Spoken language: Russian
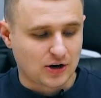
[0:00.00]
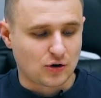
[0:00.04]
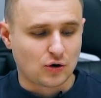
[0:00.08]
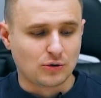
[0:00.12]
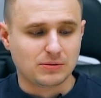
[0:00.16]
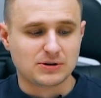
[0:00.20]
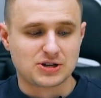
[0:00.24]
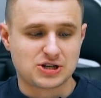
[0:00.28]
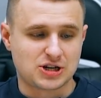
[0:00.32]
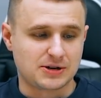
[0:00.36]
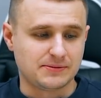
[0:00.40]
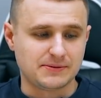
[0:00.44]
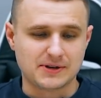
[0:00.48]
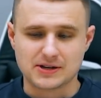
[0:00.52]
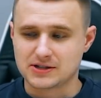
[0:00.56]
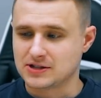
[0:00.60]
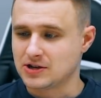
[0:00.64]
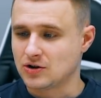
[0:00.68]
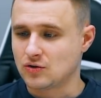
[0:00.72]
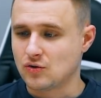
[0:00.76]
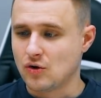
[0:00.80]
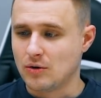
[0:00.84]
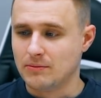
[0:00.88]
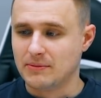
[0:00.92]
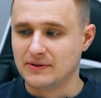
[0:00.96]
коробочки мне
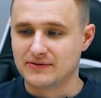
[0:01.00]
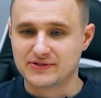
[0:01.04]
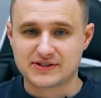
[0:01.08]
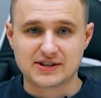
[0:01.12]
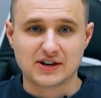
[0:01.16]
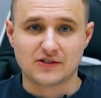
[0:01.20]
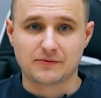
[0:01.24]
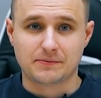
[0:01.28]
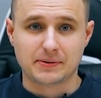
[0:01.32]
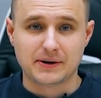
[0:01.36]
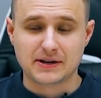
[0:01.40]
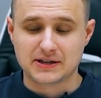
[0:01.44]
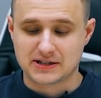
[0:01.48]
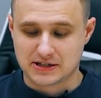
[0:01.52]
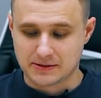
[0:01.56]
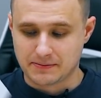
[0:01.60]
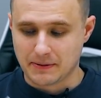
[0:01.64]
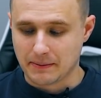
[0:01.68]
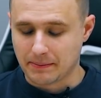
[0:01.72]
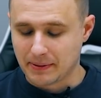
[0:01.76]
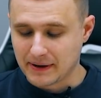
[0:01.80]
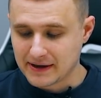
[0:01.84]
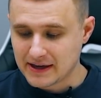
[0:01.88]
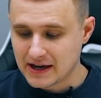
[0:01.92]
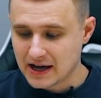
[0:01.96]
знакомы, все, в
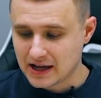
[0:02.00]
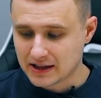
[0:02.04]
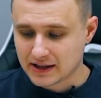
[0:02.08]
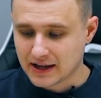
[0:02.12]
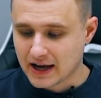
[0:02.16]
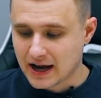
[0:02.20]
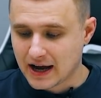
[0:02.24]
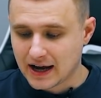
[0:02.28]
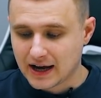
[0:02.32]
принципе, понятны,